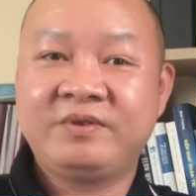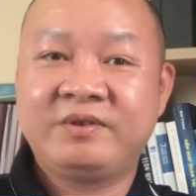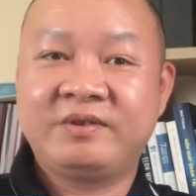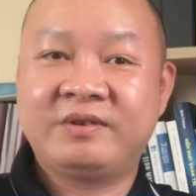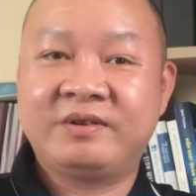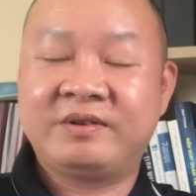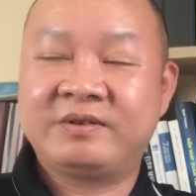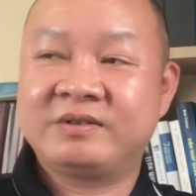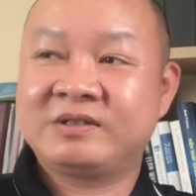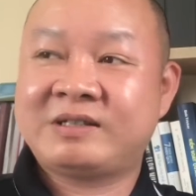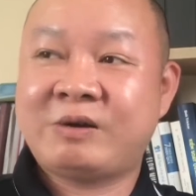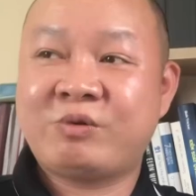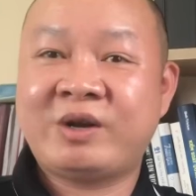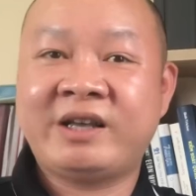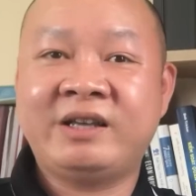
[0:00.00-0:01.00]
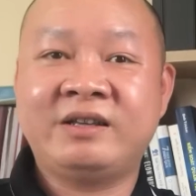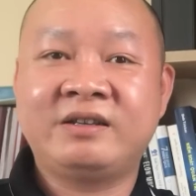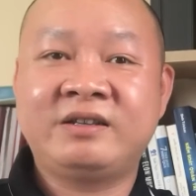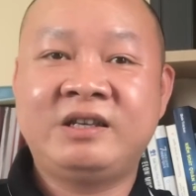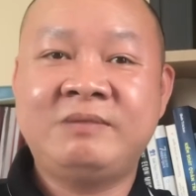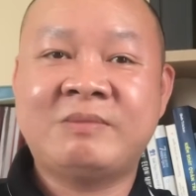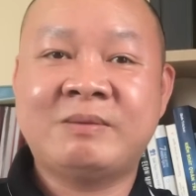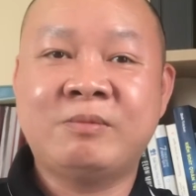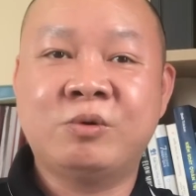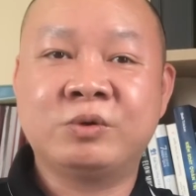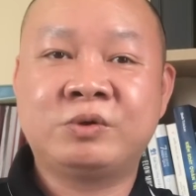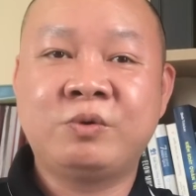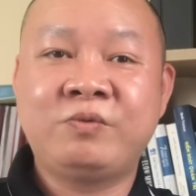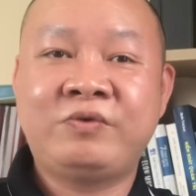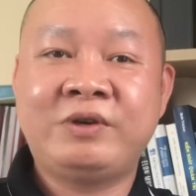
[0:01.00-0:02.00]
um, sau này khi mà bổ
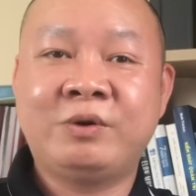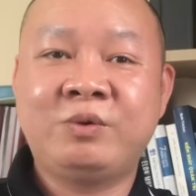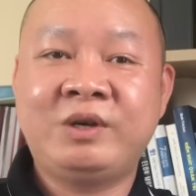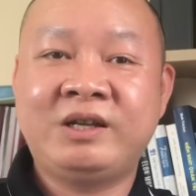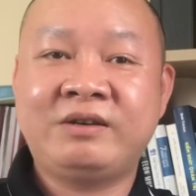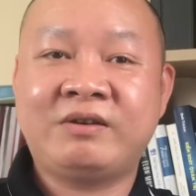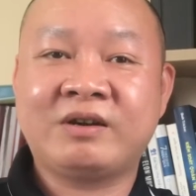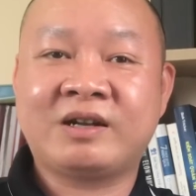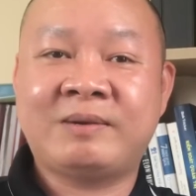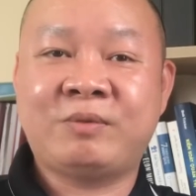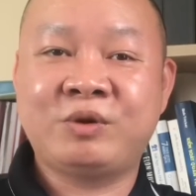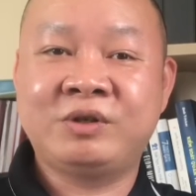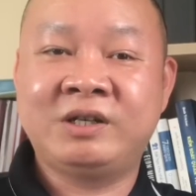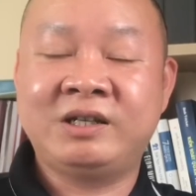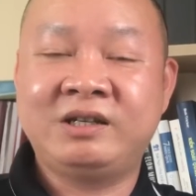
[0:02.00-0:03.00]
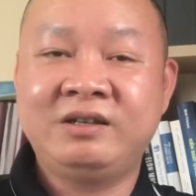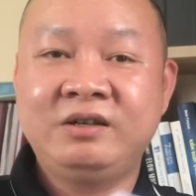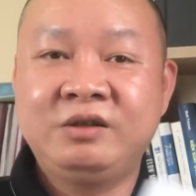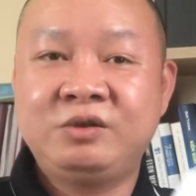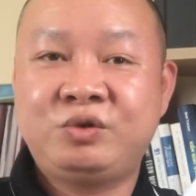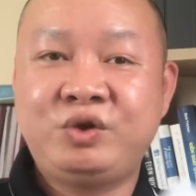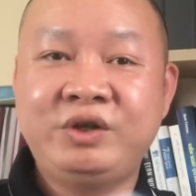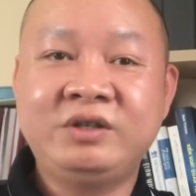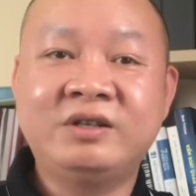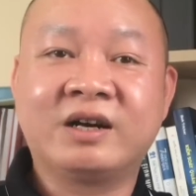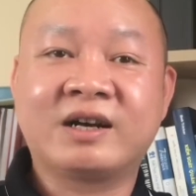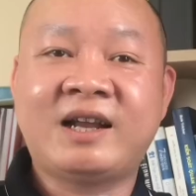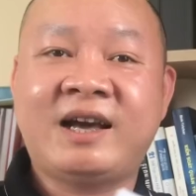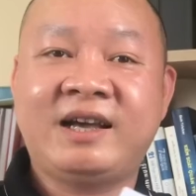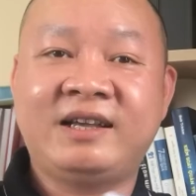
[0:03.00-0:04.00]
sung phiếu lên hoặc là mọi người truy
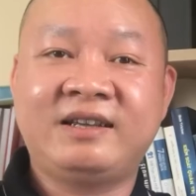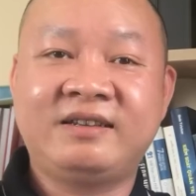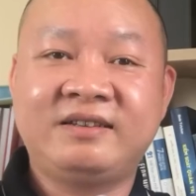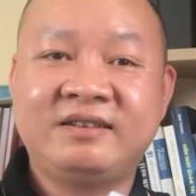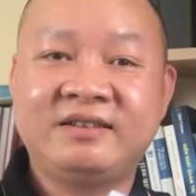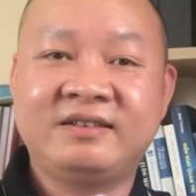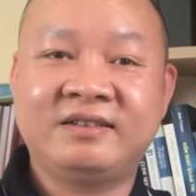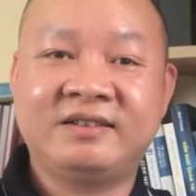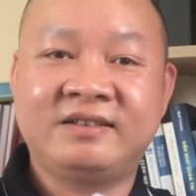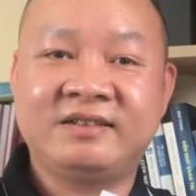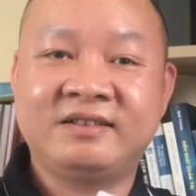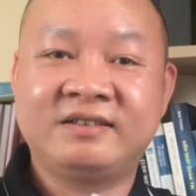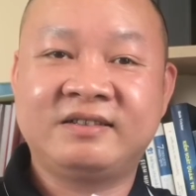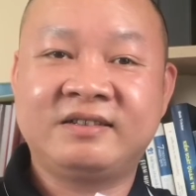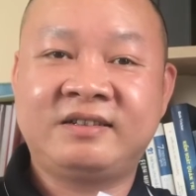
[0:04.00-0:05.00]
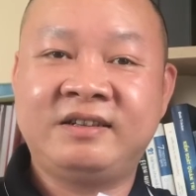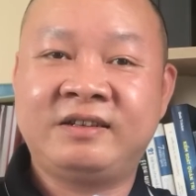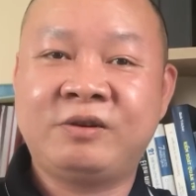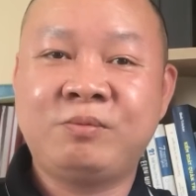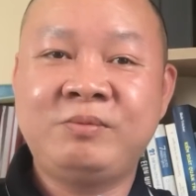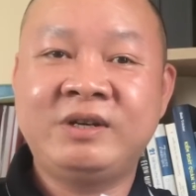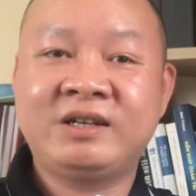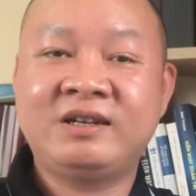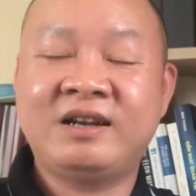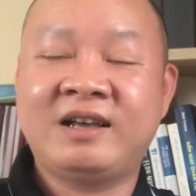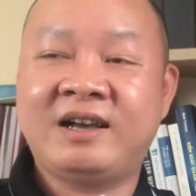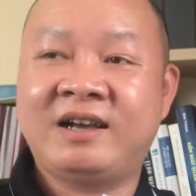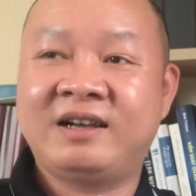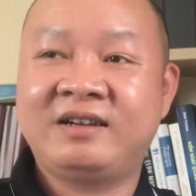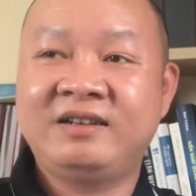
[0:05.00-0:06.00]
ngược lại uh, thì không biết
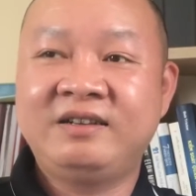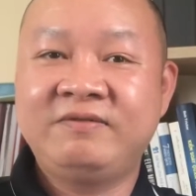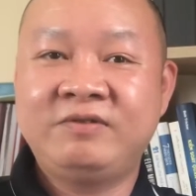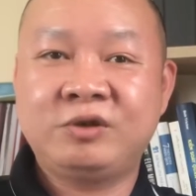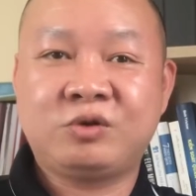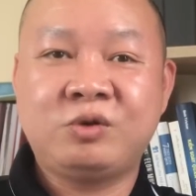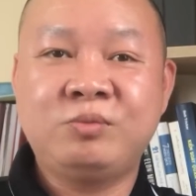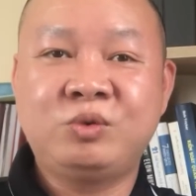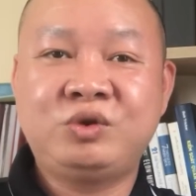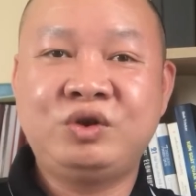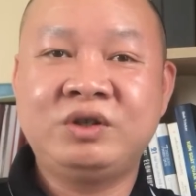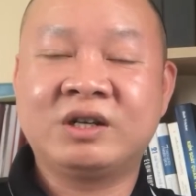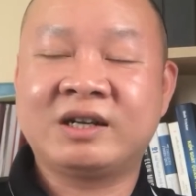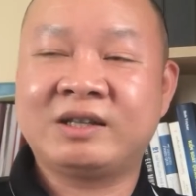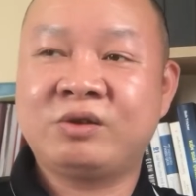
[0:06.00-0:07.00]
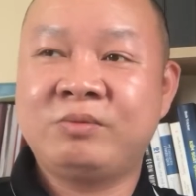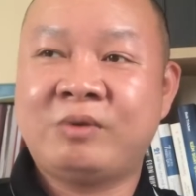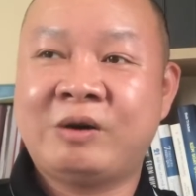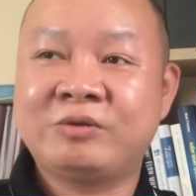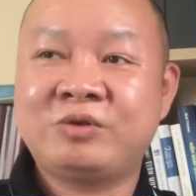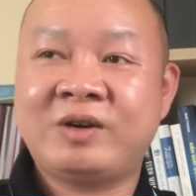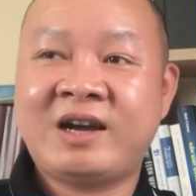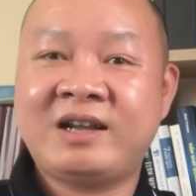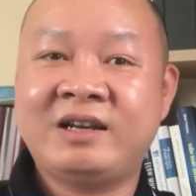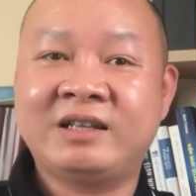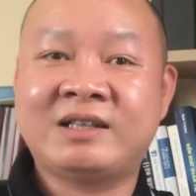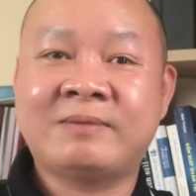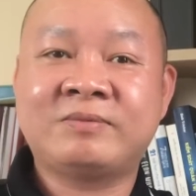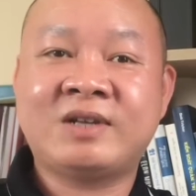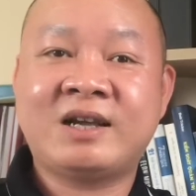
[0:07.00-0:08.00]
là kêu tôi muốn truy ngược lại tôi bầu cho ai
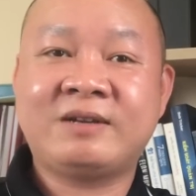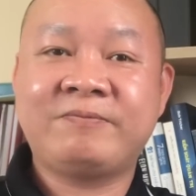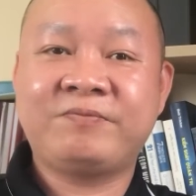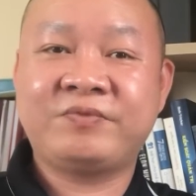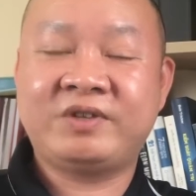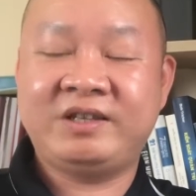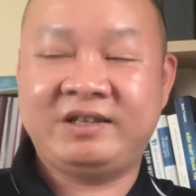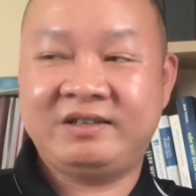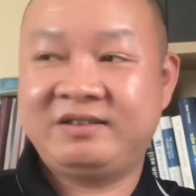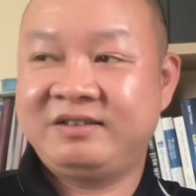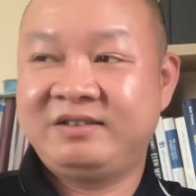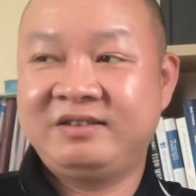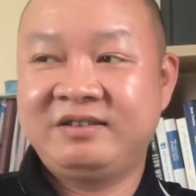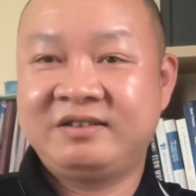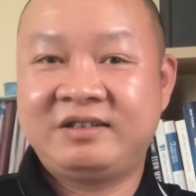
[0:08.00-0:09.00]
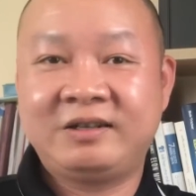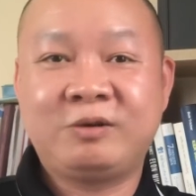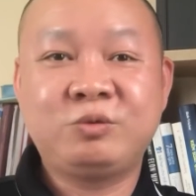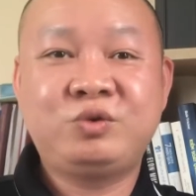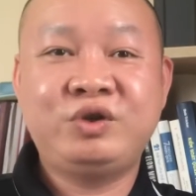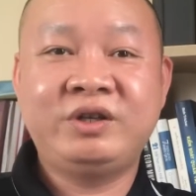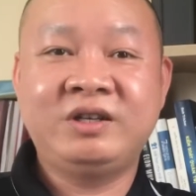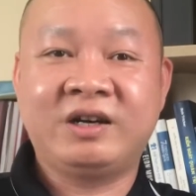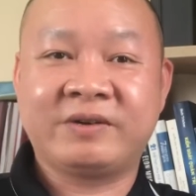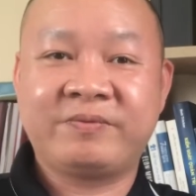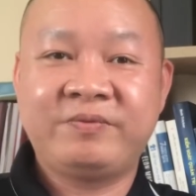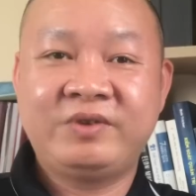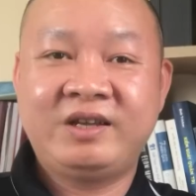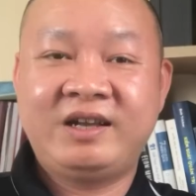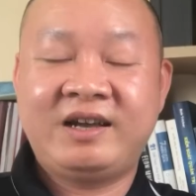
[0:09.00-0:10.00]
để giám sát thì thì không truy được
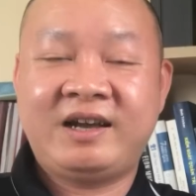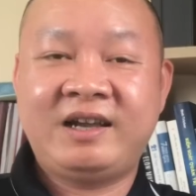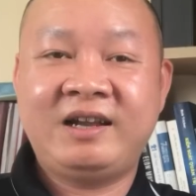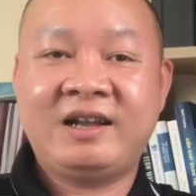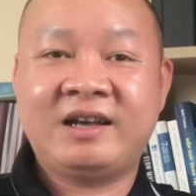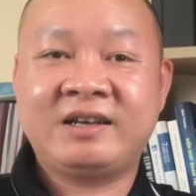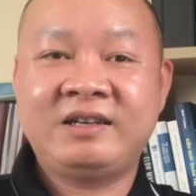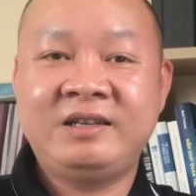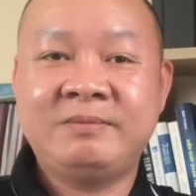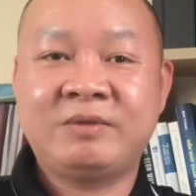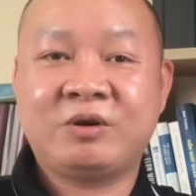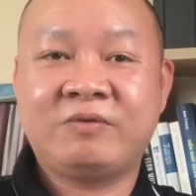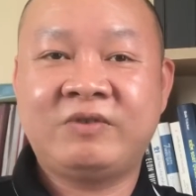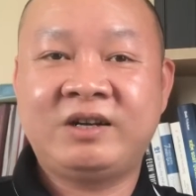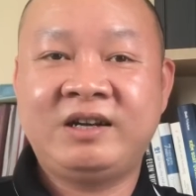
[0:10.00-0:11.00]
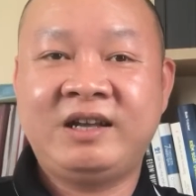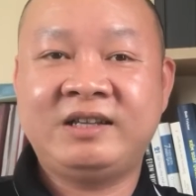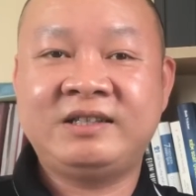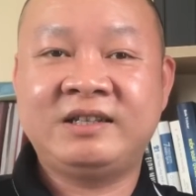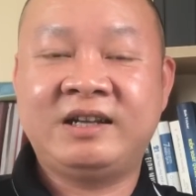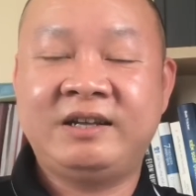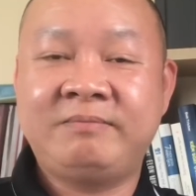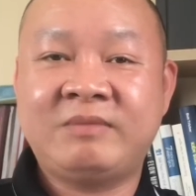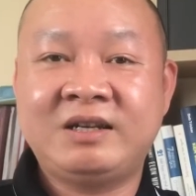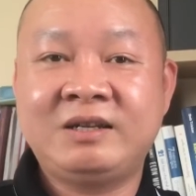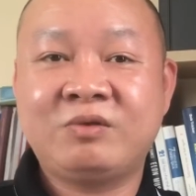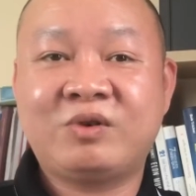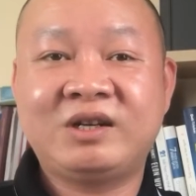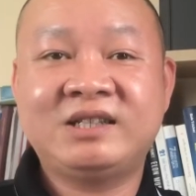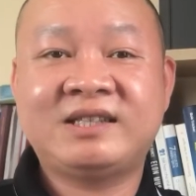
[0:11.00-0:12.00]
hay là khi mà có vấn đề gì đấy mà
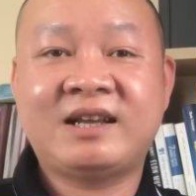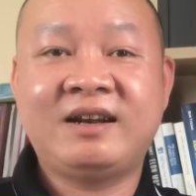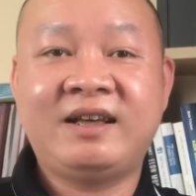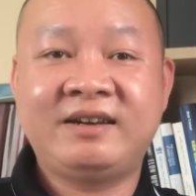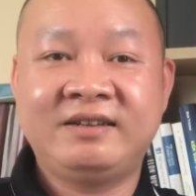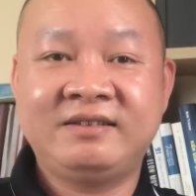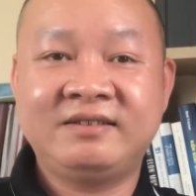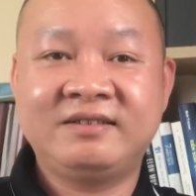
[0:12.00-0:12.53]
liên quan đến gian lận á,